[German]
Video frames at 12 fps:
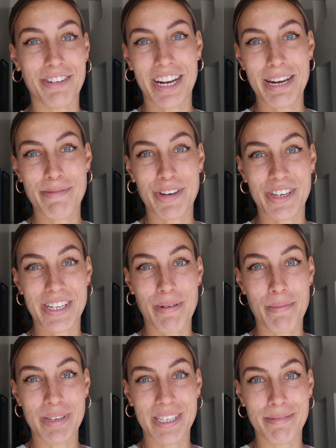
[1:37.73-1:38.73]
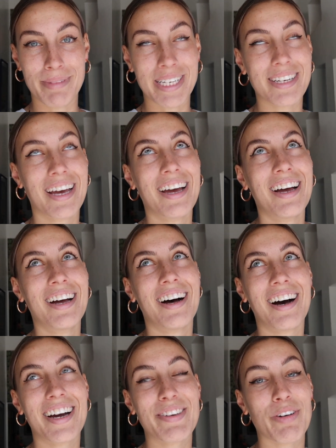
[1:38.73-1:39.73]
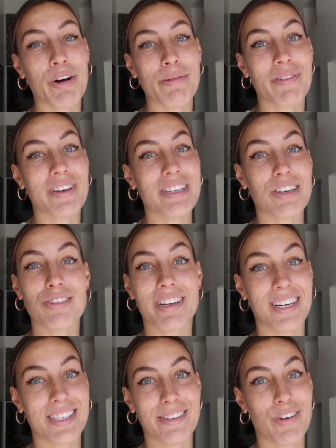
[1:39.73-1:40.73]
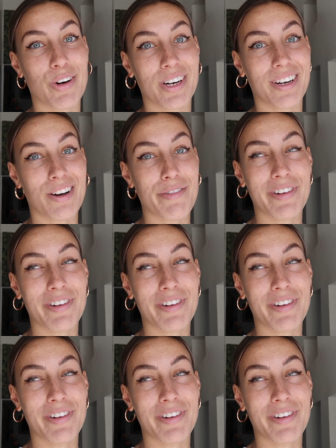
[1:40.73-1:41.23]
Und da nehme ich euch jetzt mal ein bisschen mit. Oh, ich freue mich, wie gesagt, schon die ganze Woche darauf.